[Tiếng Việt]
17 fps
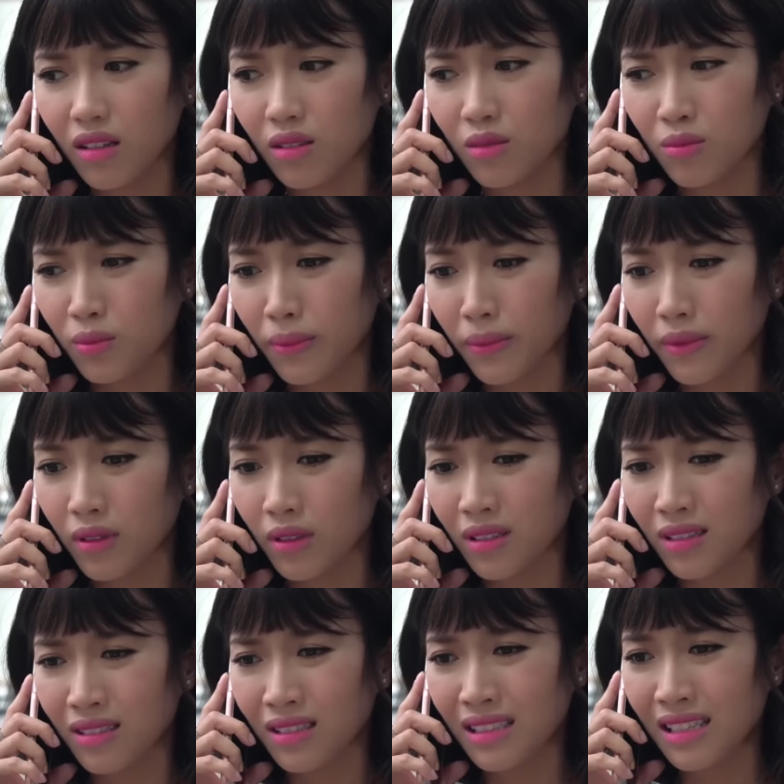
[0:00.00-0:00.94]
Ờ...
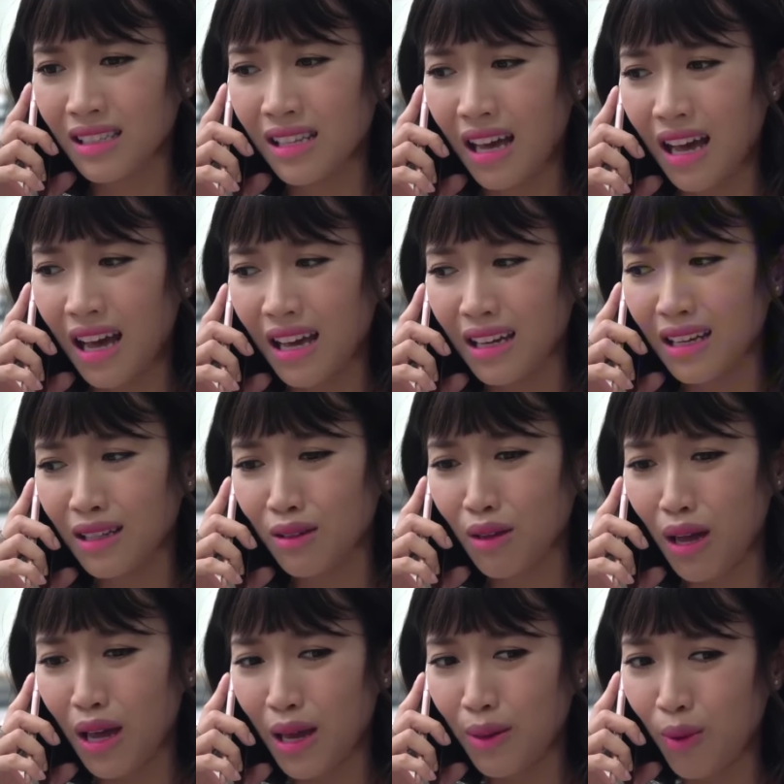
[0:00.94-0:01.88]
Ừ, dạ em,
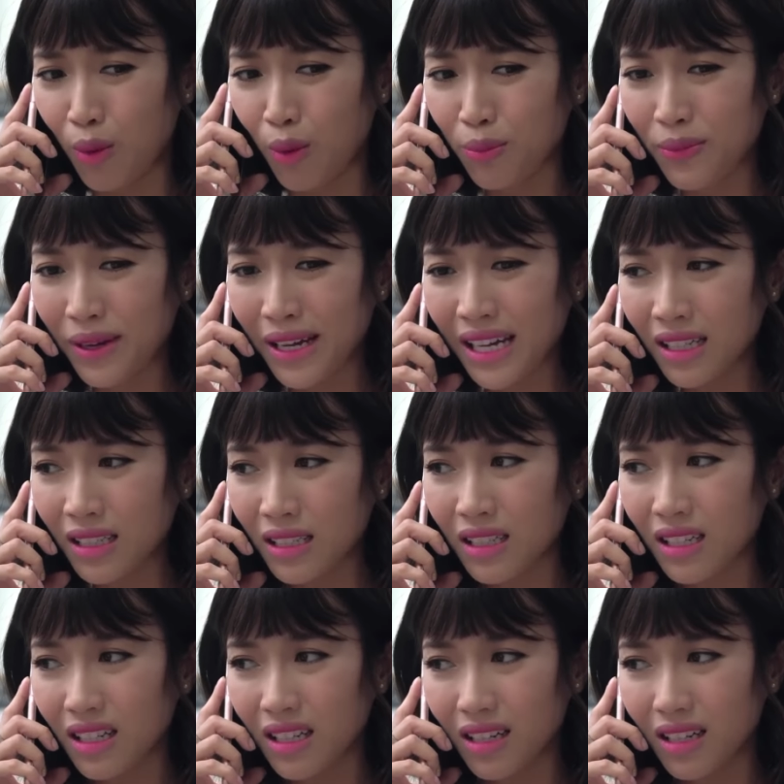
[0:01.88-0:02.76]
em không biết